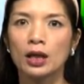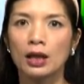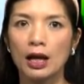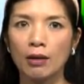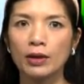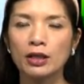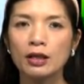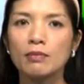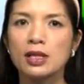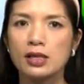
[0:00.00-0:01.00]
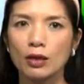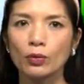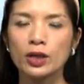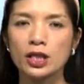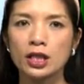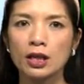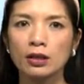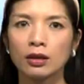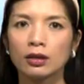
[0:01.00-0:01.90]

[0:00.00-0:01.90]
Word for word: làm ít nhất 16 người chết,